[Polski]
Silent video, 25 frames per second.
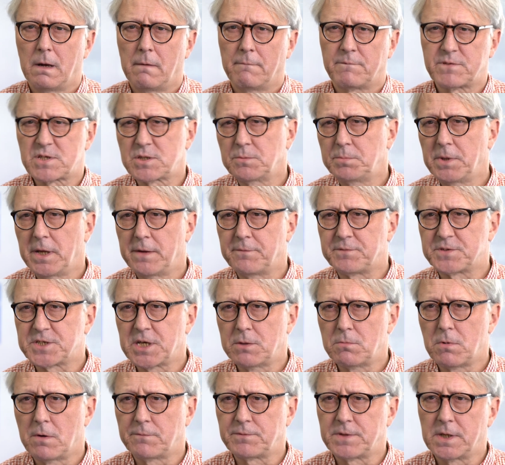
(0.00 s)
W sumie
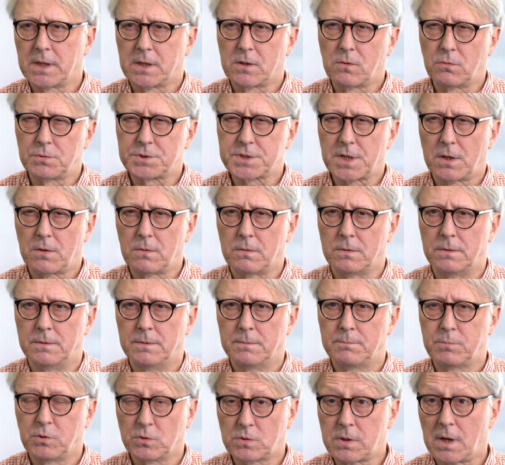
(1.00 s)
wzięło w nich udział
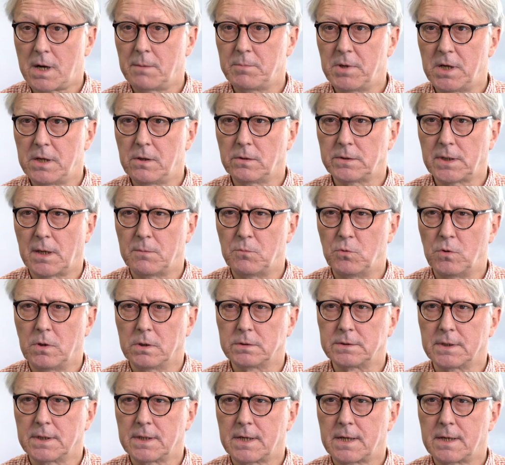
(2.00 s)
1,5 miliona
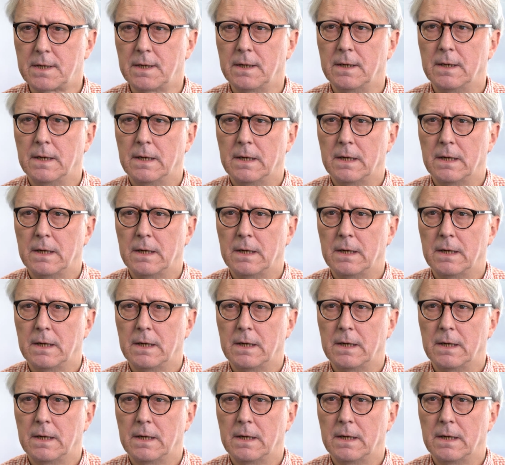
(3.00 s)
młodych